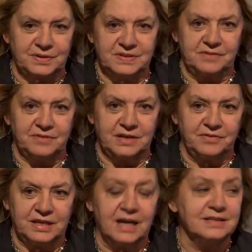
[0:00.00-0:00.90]
si è
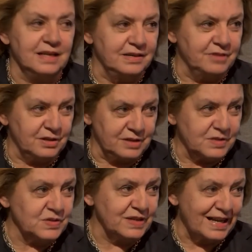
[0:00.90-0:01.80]
verificata a livello
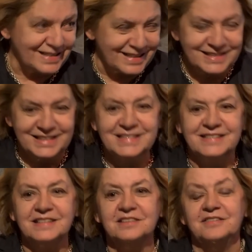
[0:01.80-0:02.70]
nazionale la
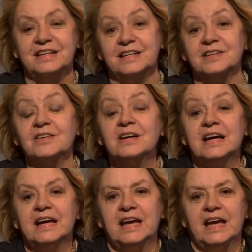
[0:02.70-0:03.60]
crisi di governo
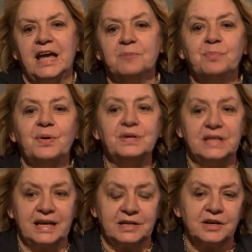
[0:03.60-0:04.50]
e
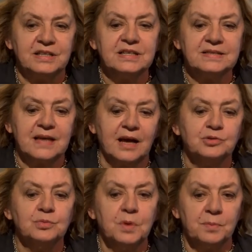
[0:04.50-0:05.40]
poi ecco, è
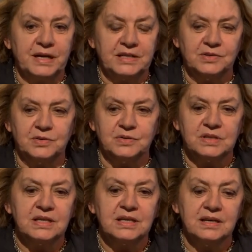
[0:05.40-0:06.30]
iniziato un momento
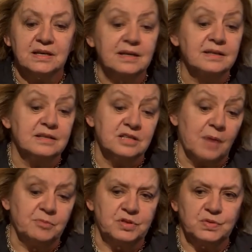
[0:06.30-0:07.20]
di eh,
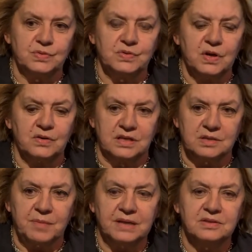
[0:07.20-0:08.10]
diciamo, discussione,
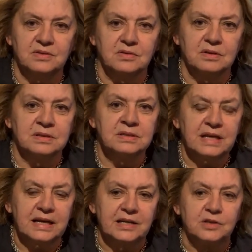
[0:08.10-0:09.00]
dibattito
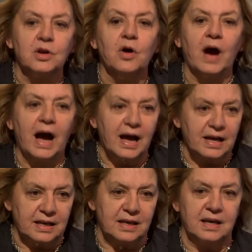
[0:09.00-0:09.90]
interno
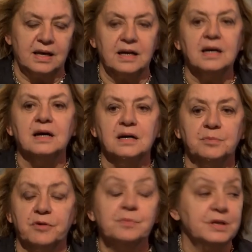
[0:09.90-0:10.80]
al
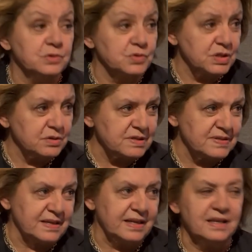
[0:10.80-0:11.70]
eh, Movimento 5
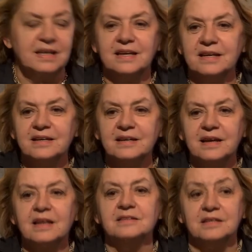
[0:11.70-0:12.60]
Stelle eh,
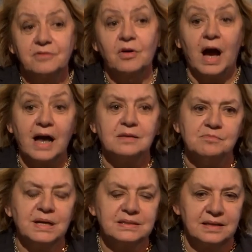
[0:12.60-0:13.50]
relativo al
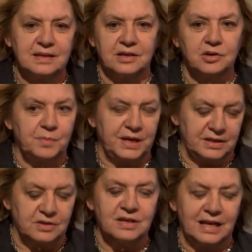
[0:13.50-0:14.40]
mantenere o
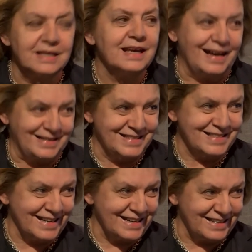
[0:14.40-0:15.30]
meno
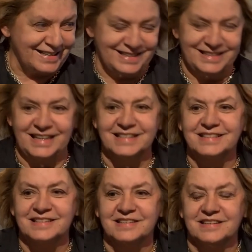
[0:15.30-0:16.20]
l'alleanza in
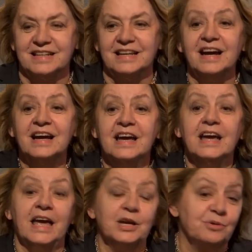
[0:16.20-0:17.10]
Sicilia
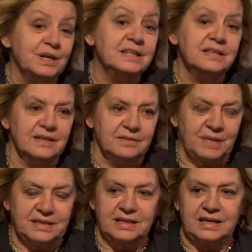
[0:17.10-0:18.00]
e quindi
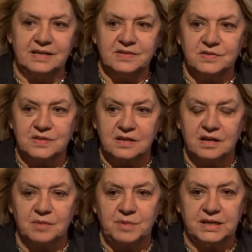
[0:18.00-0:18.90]
mantenere il
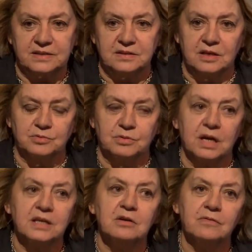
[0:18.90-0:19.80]
sostegno alla mia
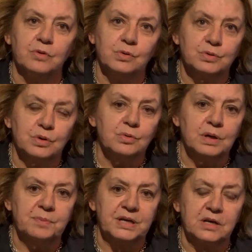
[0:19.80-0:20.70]
candidatura. Io ho voluto in
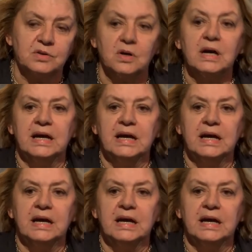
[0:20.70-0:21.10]
quel periodo